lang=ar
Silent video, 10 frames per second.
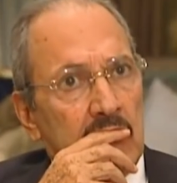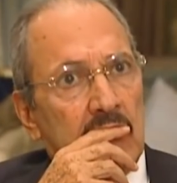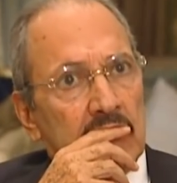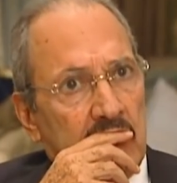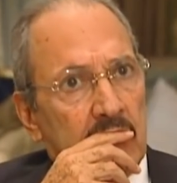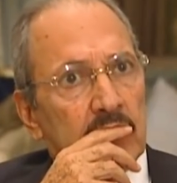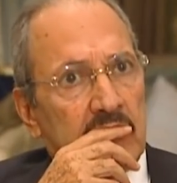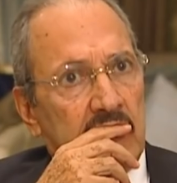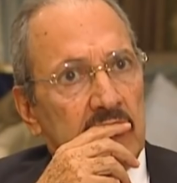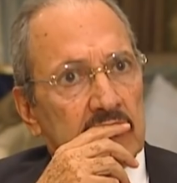آه نعم
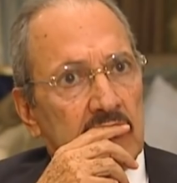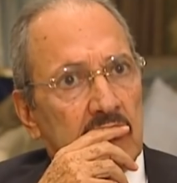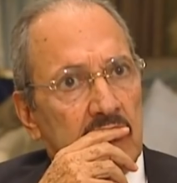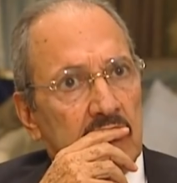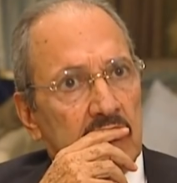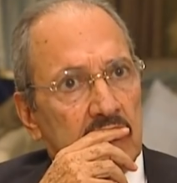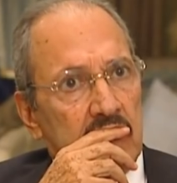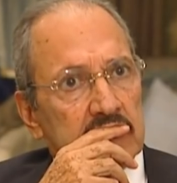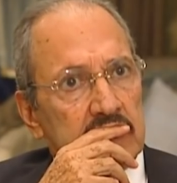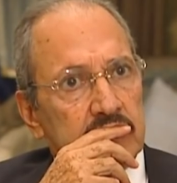كان يتلقى
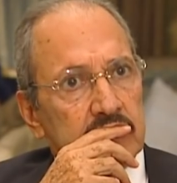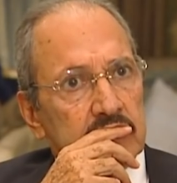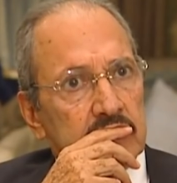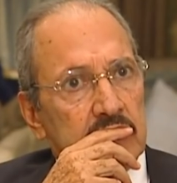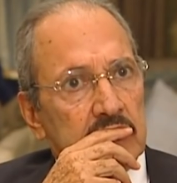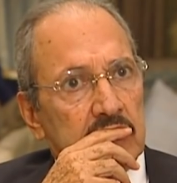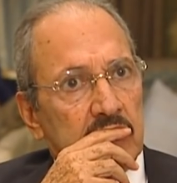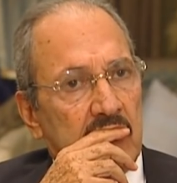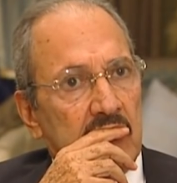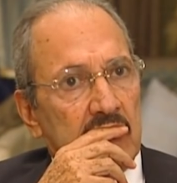راتب
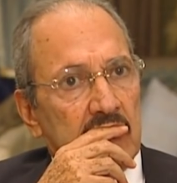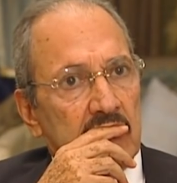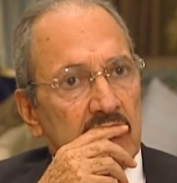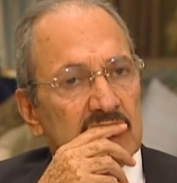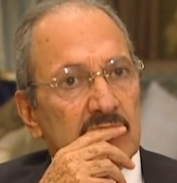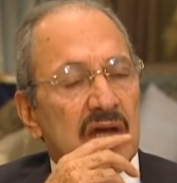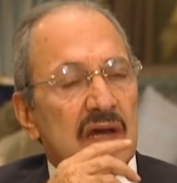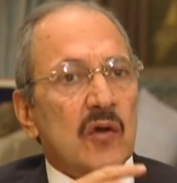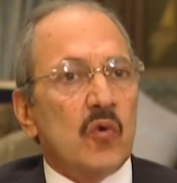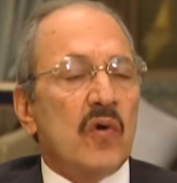وكان الراتب
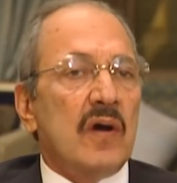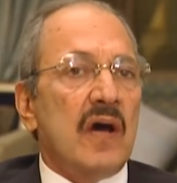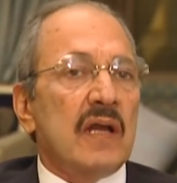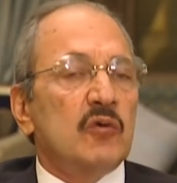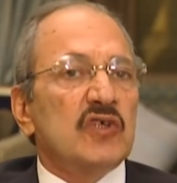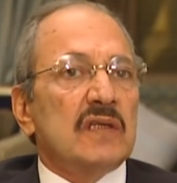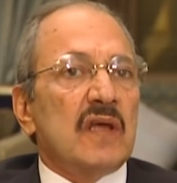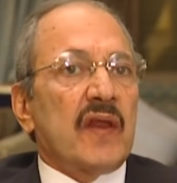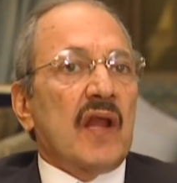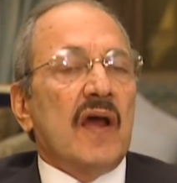هذا هو أنا من وجهة
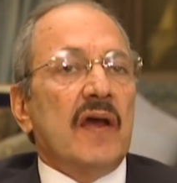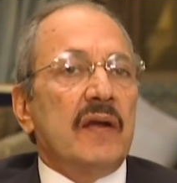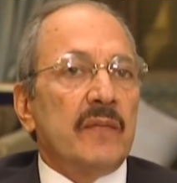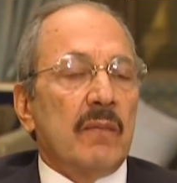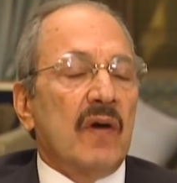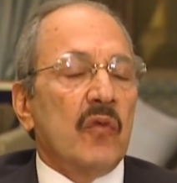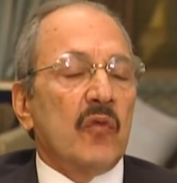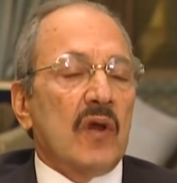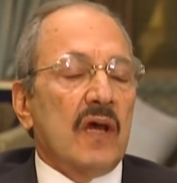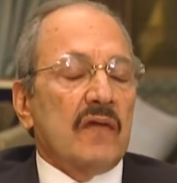نظري الآن لما
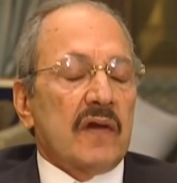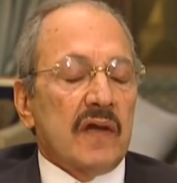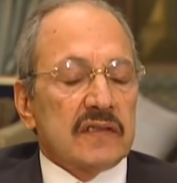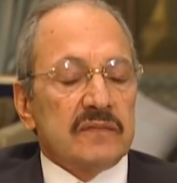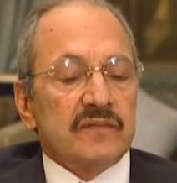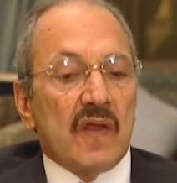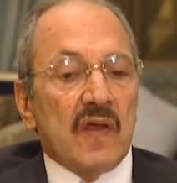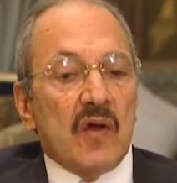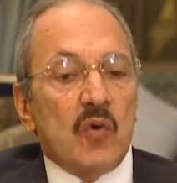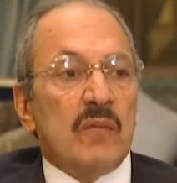أنظر لهذا الراتب
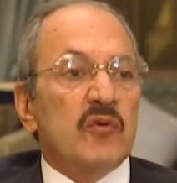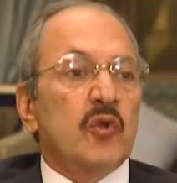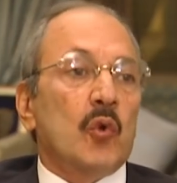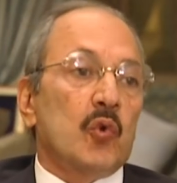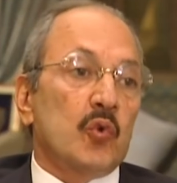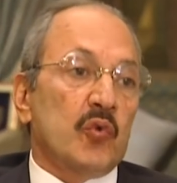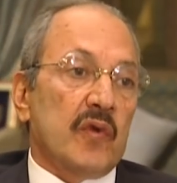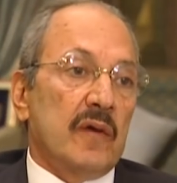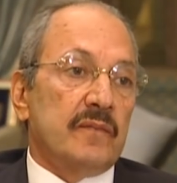هو مثل القروض